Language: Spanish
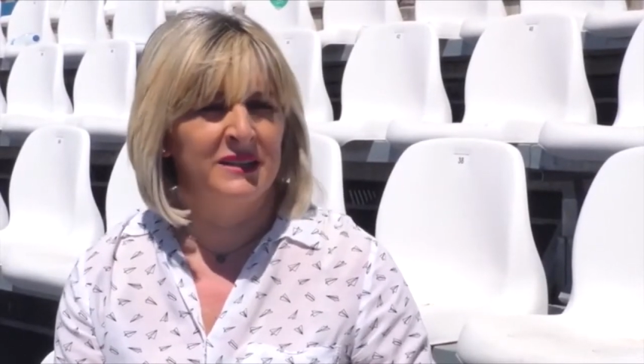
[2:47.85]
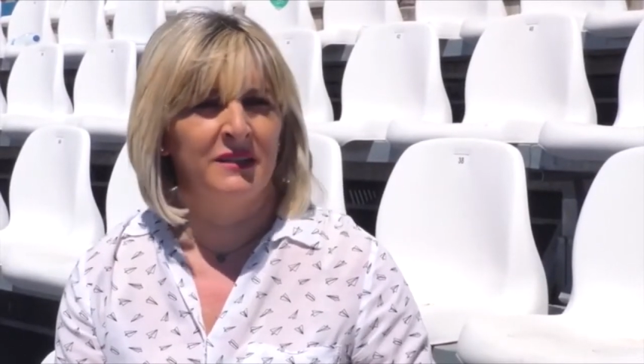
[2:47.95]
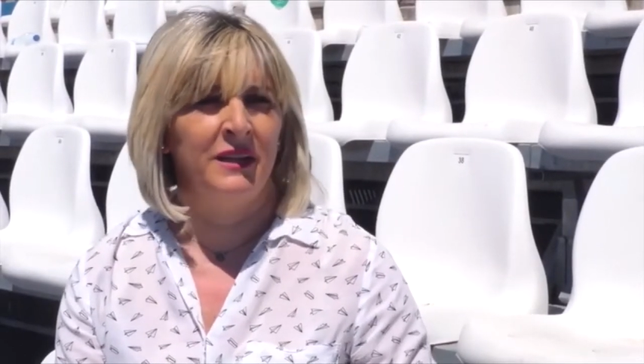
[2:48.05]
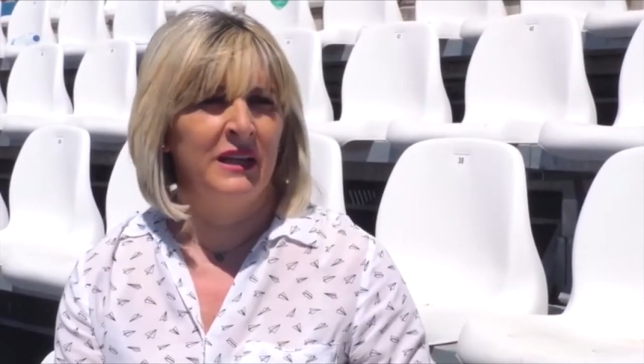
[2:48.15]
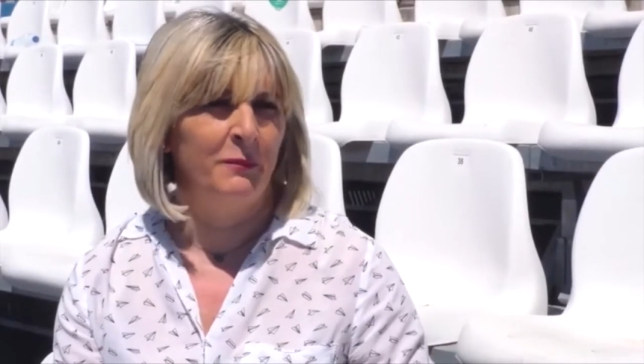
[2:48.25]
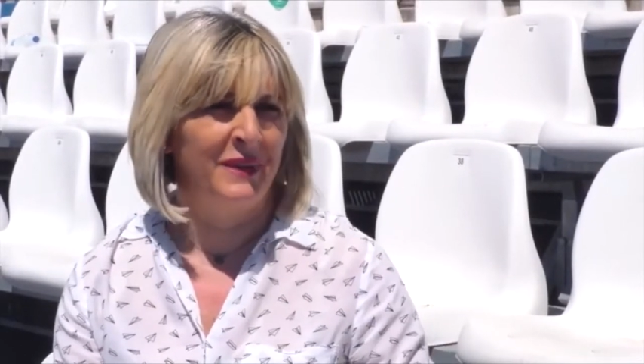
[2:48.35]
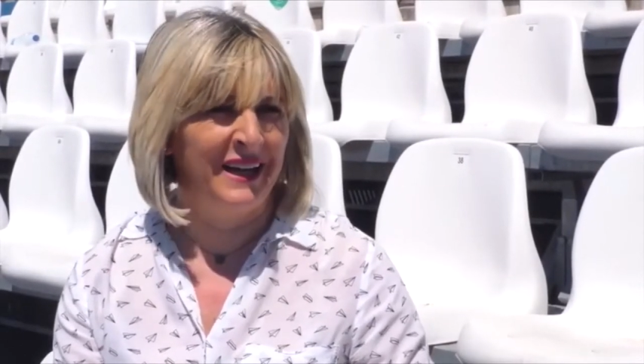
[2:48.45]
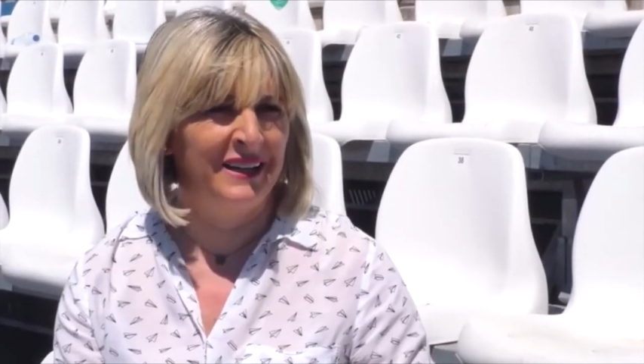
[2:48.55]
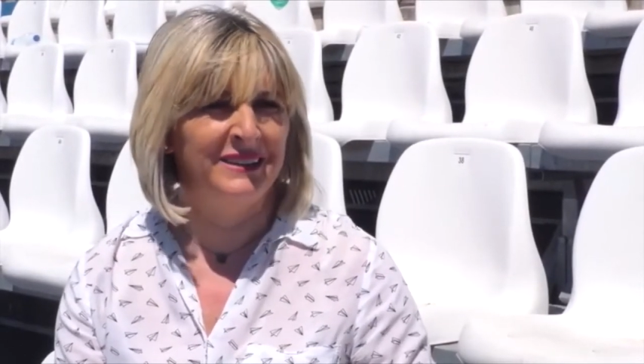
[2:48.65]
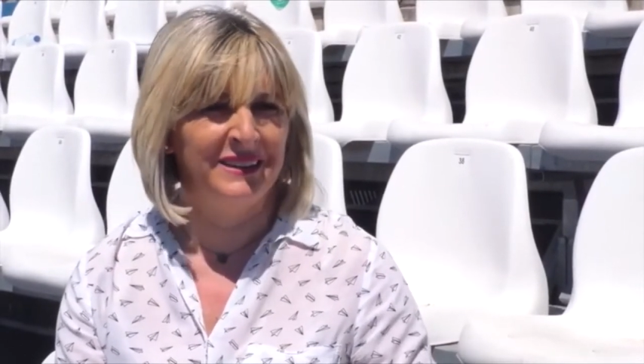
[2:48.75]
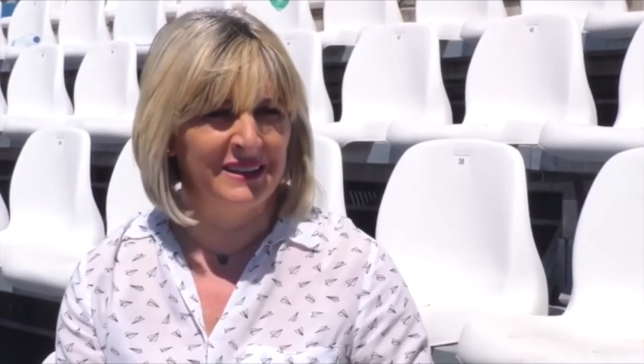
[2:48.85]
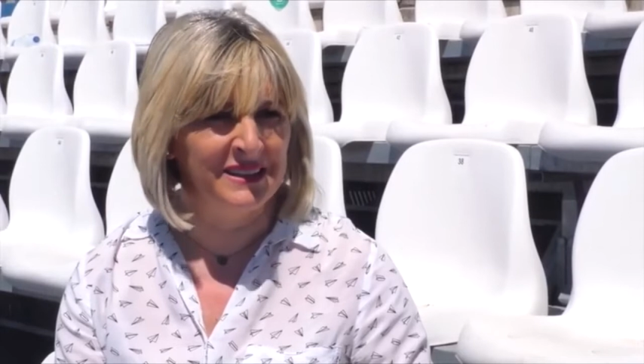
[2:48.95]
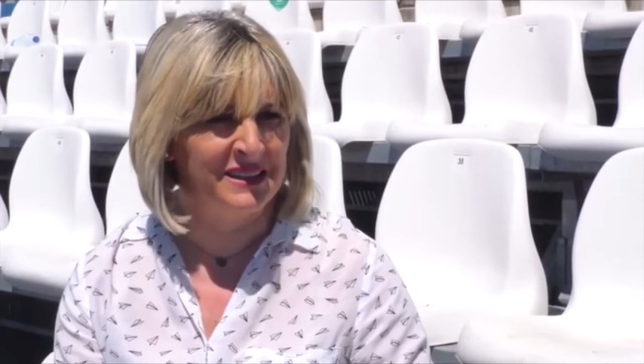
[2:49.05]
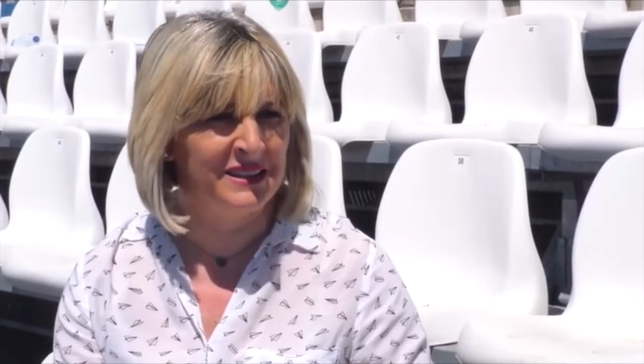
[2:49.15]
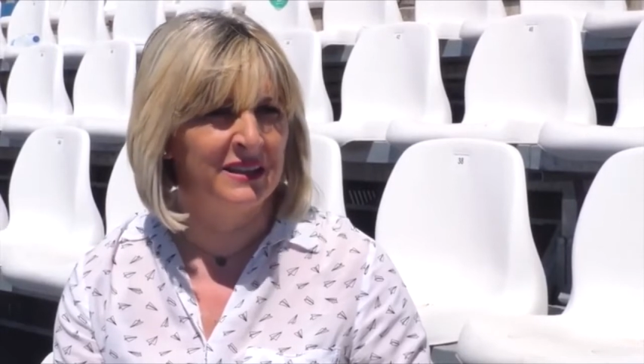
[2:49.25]
se veía mal,
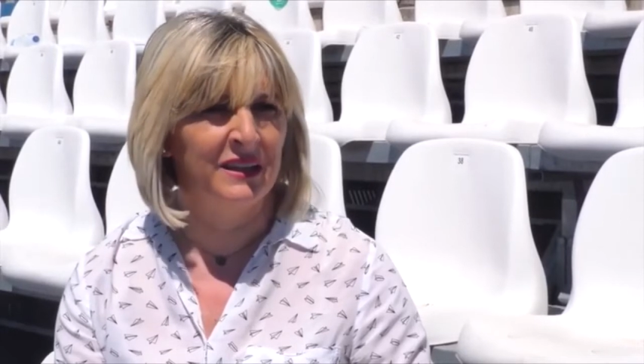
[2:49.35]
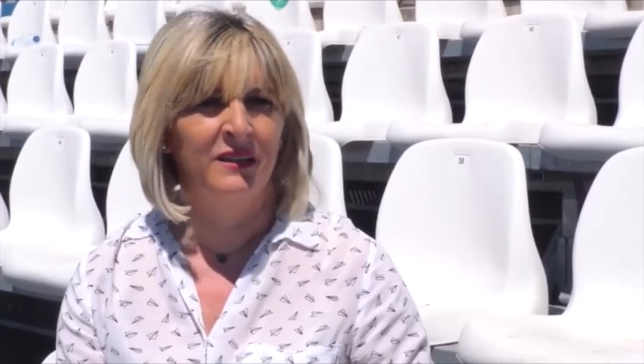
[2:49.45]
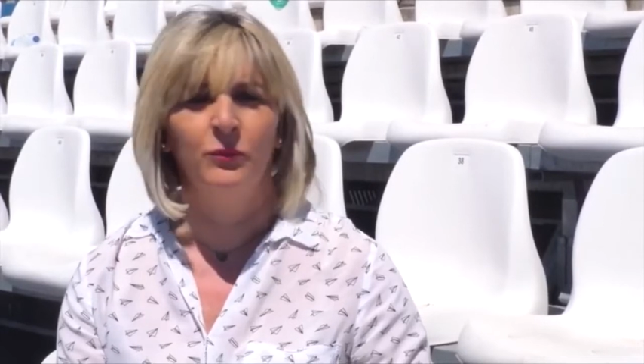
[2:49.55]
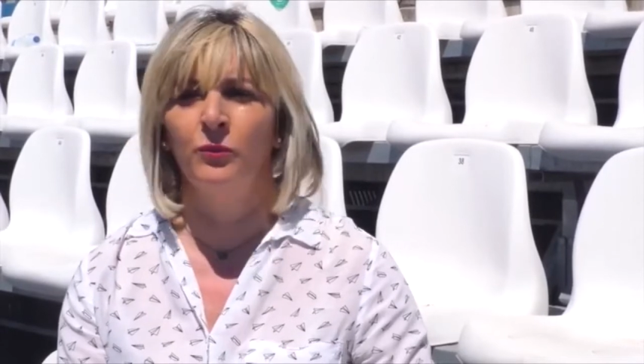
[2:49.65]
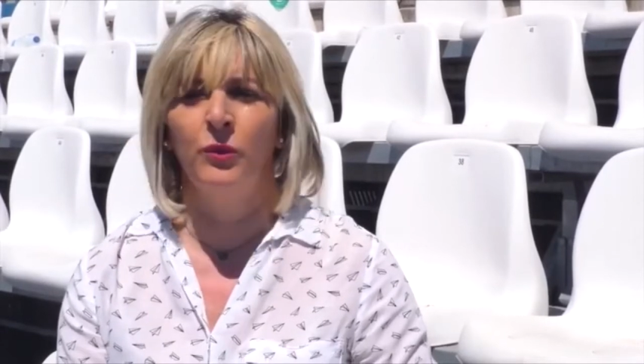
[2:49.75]
triste,